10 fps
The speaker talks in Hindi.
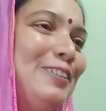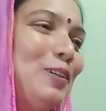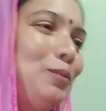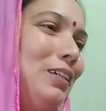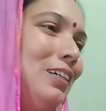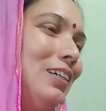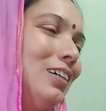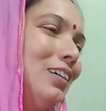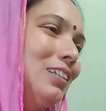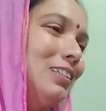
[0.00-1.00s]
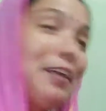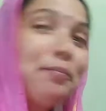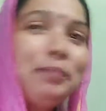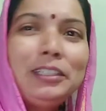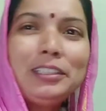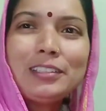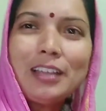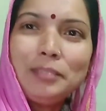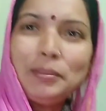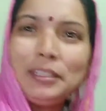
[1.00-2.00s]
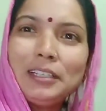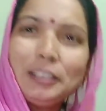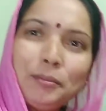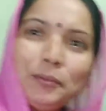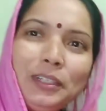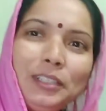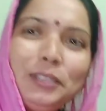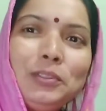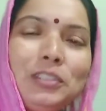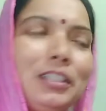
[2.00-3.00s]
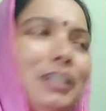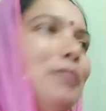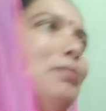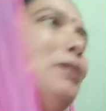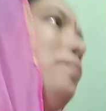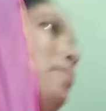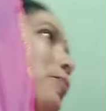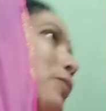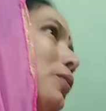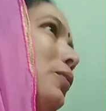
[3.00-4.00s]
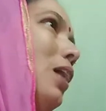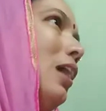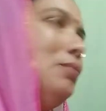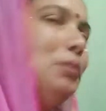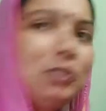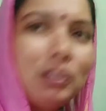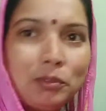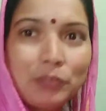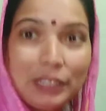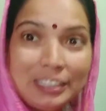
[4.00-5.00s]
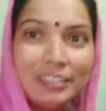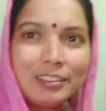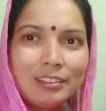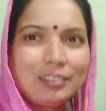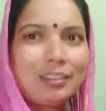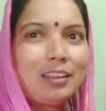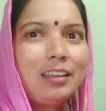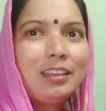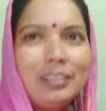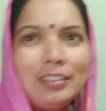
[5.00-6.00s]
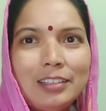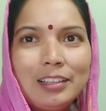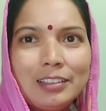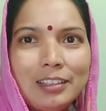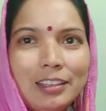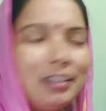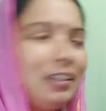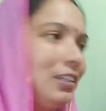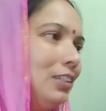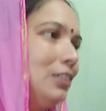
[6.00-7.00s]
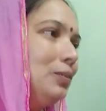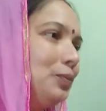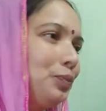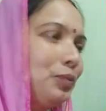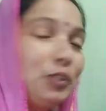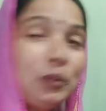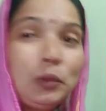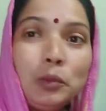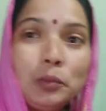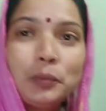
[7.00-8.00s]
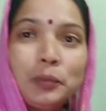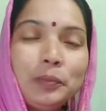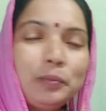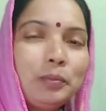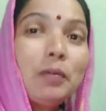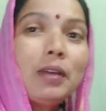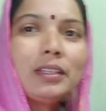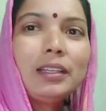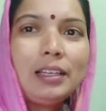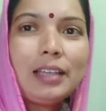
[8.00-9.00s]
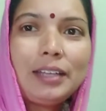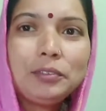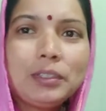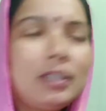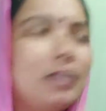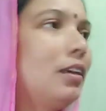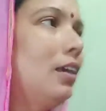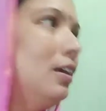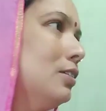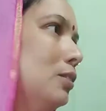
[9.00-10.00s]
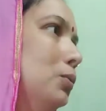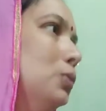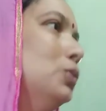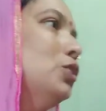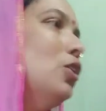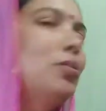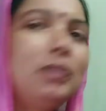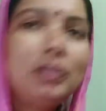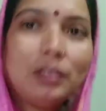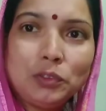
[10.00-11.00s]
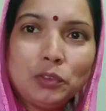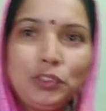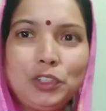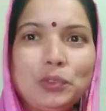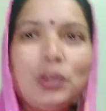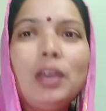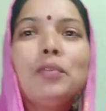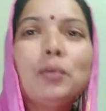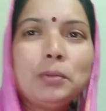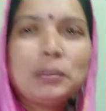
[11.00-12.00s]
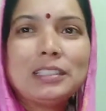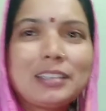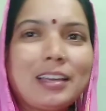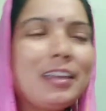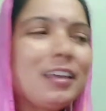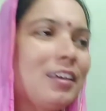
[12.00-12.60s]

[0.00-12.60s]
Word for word: जो भी एक्साइटमेंट थी सारी मेरी ख़त्म हो गई थी उसी चक्कर में और आज भी मुझे अभी वही डर लग रहा है कि देखते हैं लेकिन चलो भगवान करे लाइट वगैरह रहे सब कुछ और मेरा जो वीडियो है वो भी बन जाए